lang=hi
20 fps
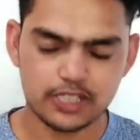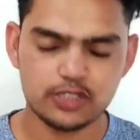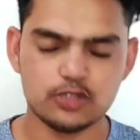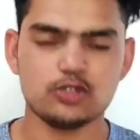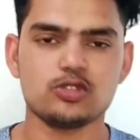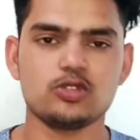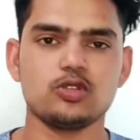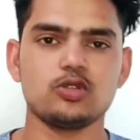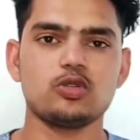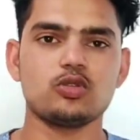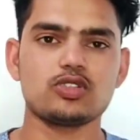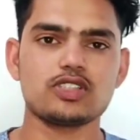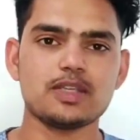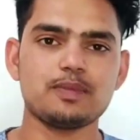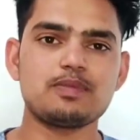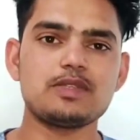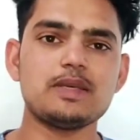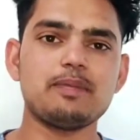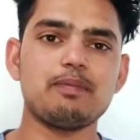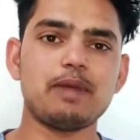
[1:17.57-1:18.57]
है दोस्तों तो
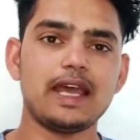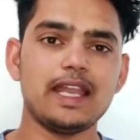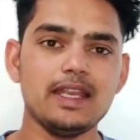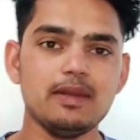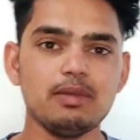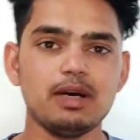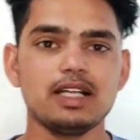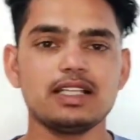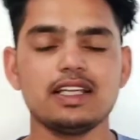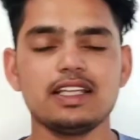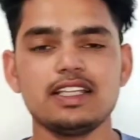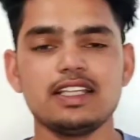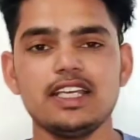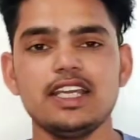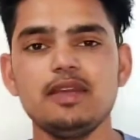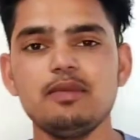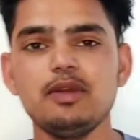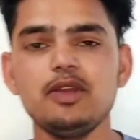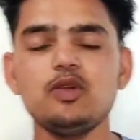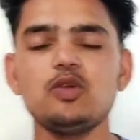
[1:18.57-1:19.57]
सबसे पहली बात आती है
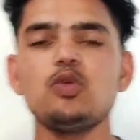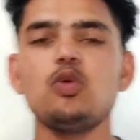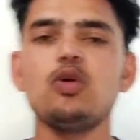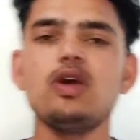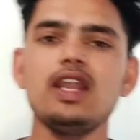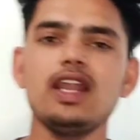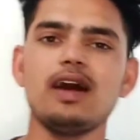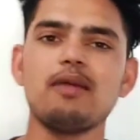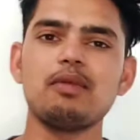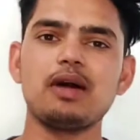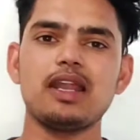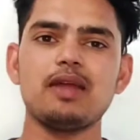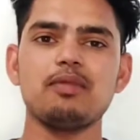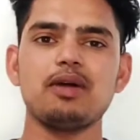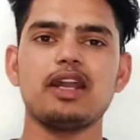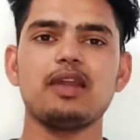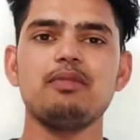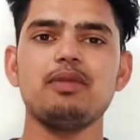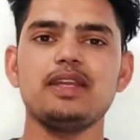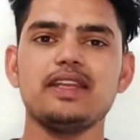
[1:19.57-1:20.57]
कि भाई गूगल हमारे
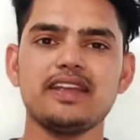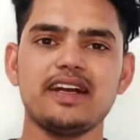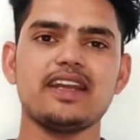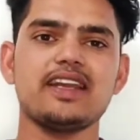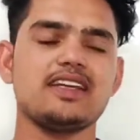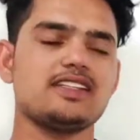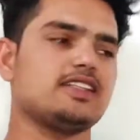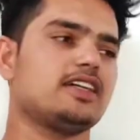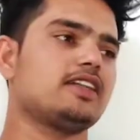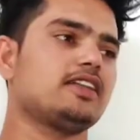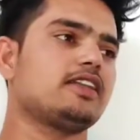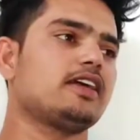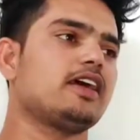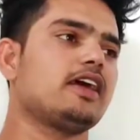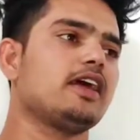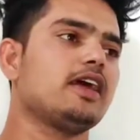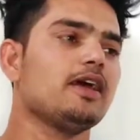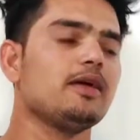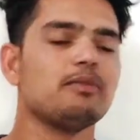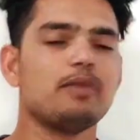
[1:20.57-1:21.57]
बारे में क्या क्या जानता
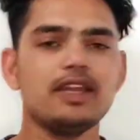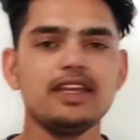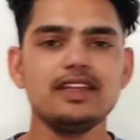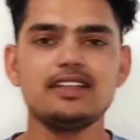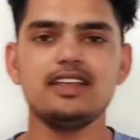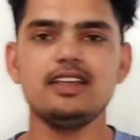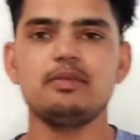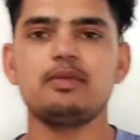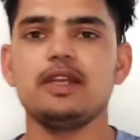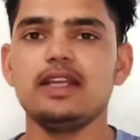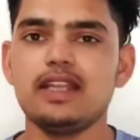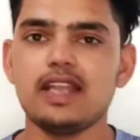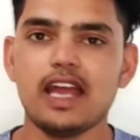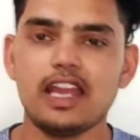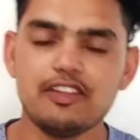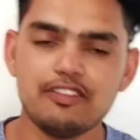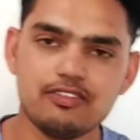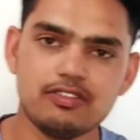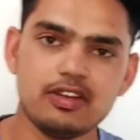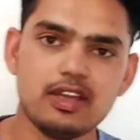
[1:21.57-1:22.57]
है भाई इतनी बड़ी
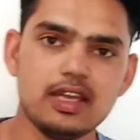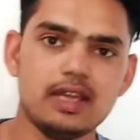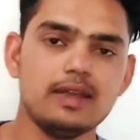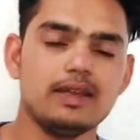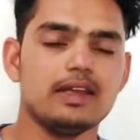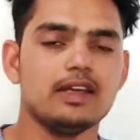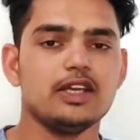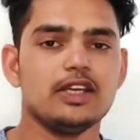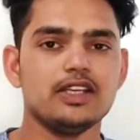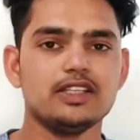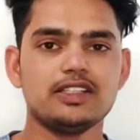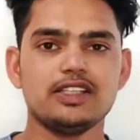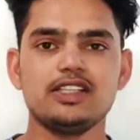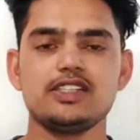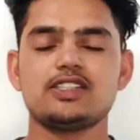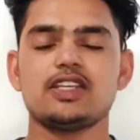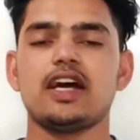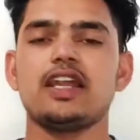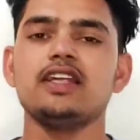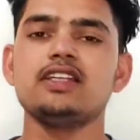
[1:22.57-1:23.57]
लाइफ है
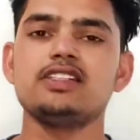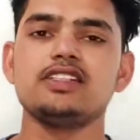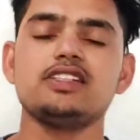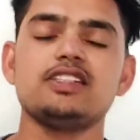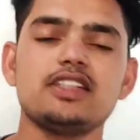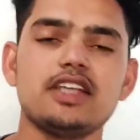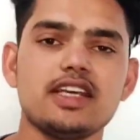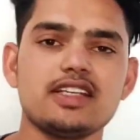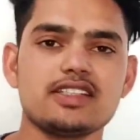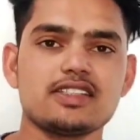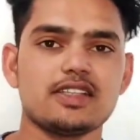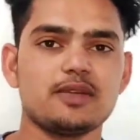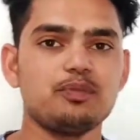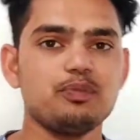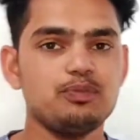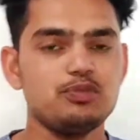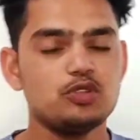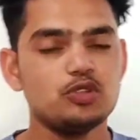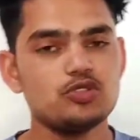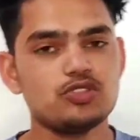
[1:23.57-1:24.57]
इतनी सारी चीज़ें हैं सब
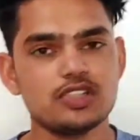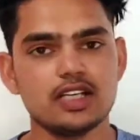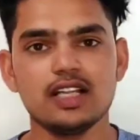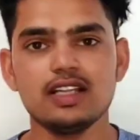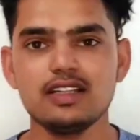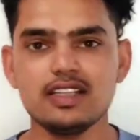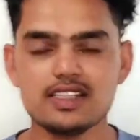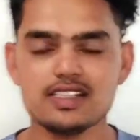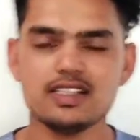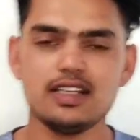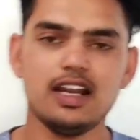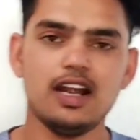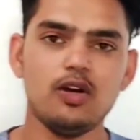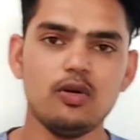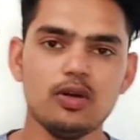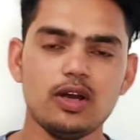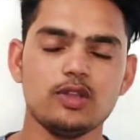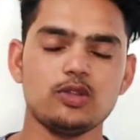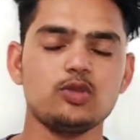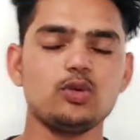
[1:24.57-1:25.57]
तो जानने से ना
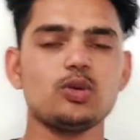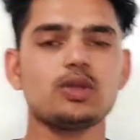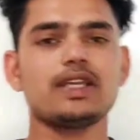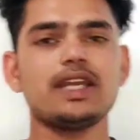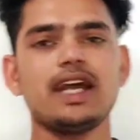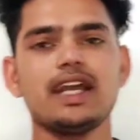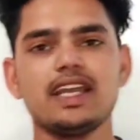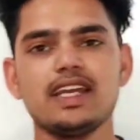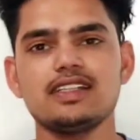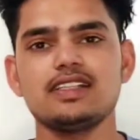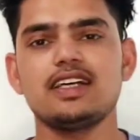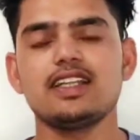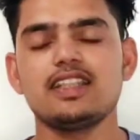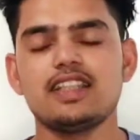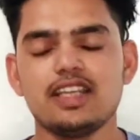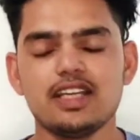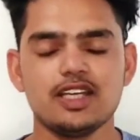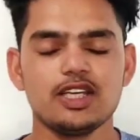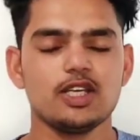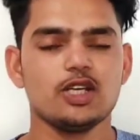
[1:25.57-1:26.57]
होगा तो क्या क्या
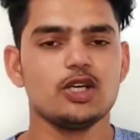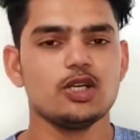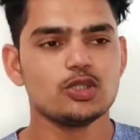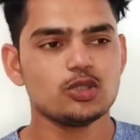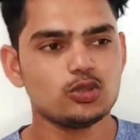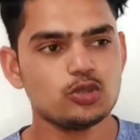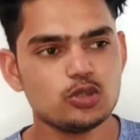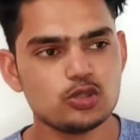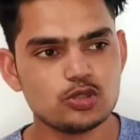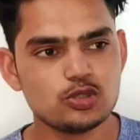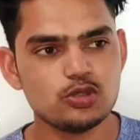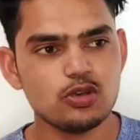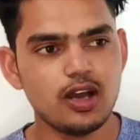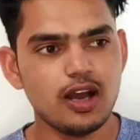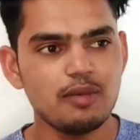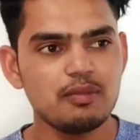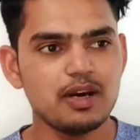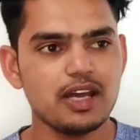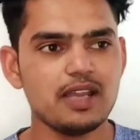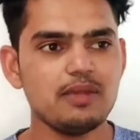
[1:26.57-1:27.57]
जानता है तो दोस्तों
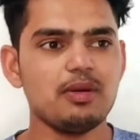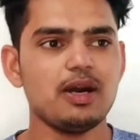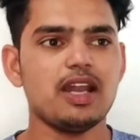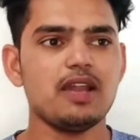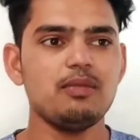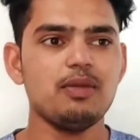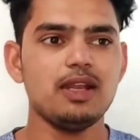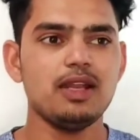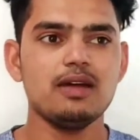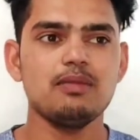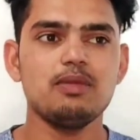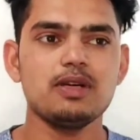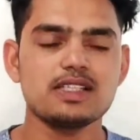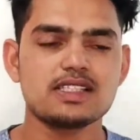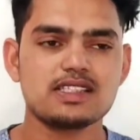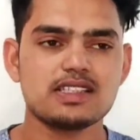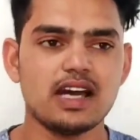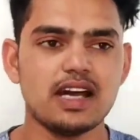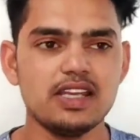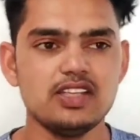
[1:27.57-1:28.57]
हमारे बारे में लगभग
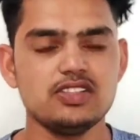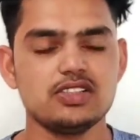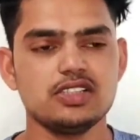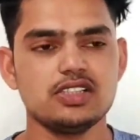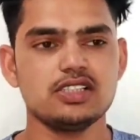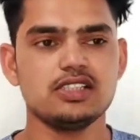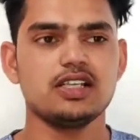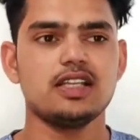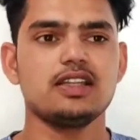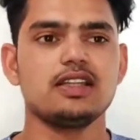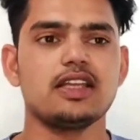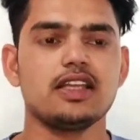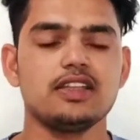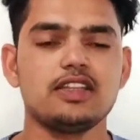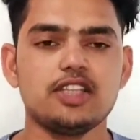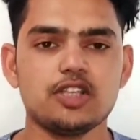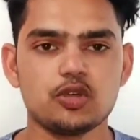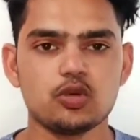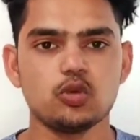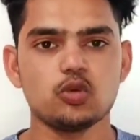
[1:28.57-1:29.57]
सारी चीज़ें जानता
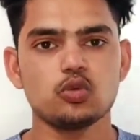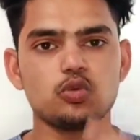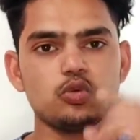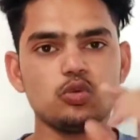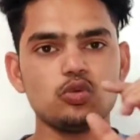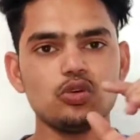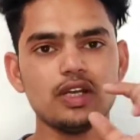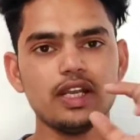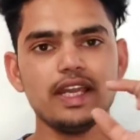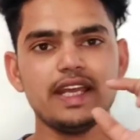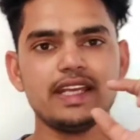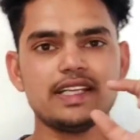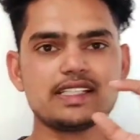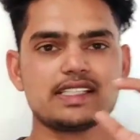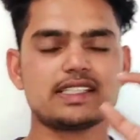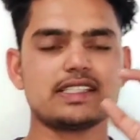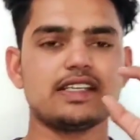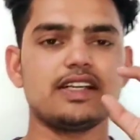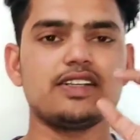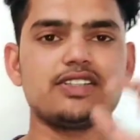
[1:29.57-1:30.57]
है देखो गूगल एक
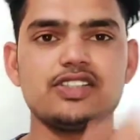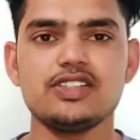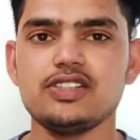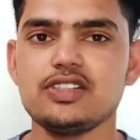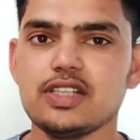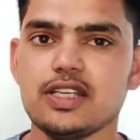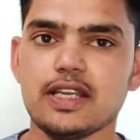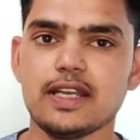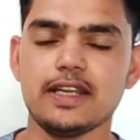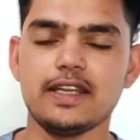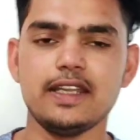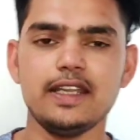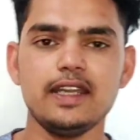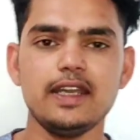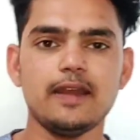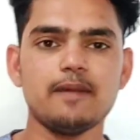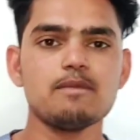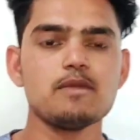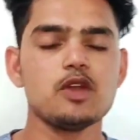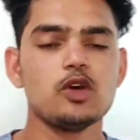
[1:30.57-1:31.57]
सर्च इंजन है ठीक
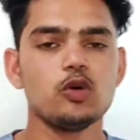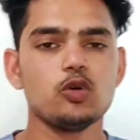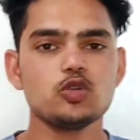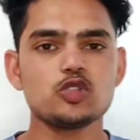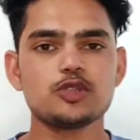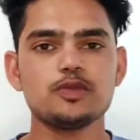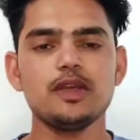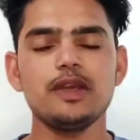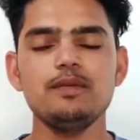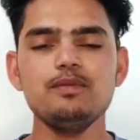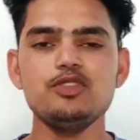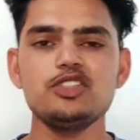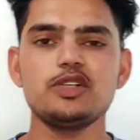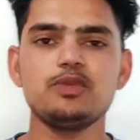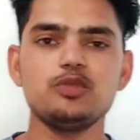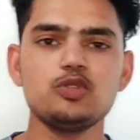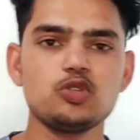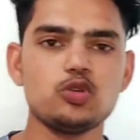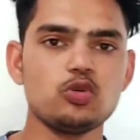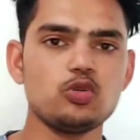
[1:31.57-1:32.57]
है उस पर हम
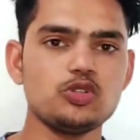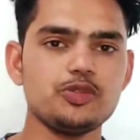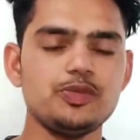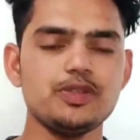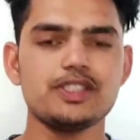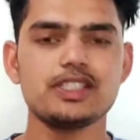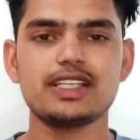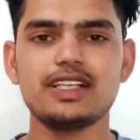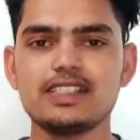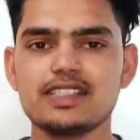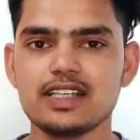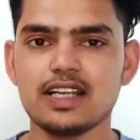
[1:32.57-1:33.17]
जब जो कुछ भी सर्च